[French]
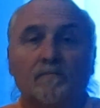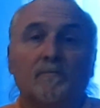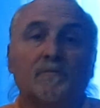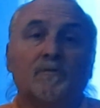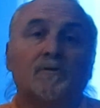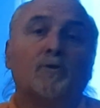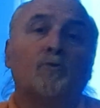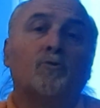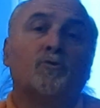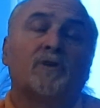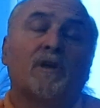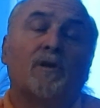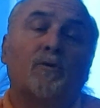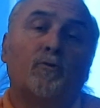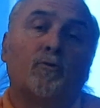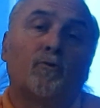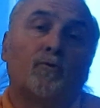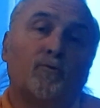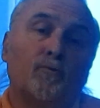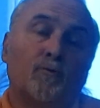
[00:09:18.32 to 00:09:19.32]
Si le salut
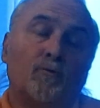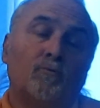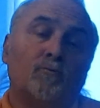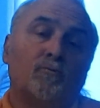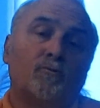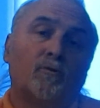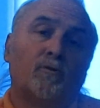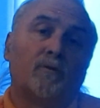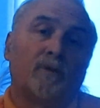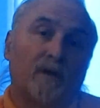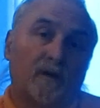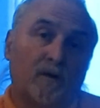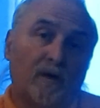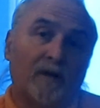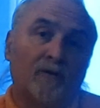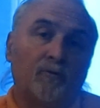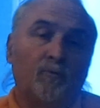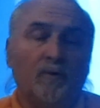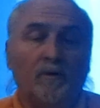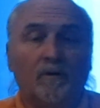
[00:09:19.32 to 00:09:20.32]
que Dieu nous donne est
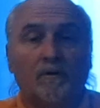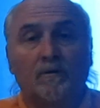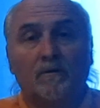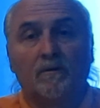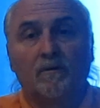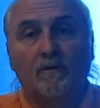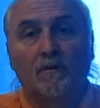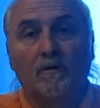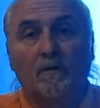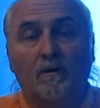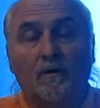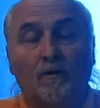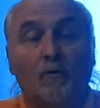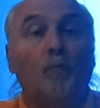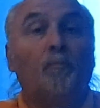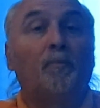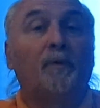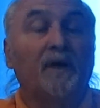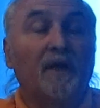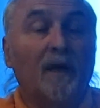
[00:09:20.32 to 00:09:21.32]
gratuit, le
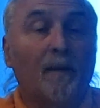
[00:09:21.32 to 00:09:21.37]
prix à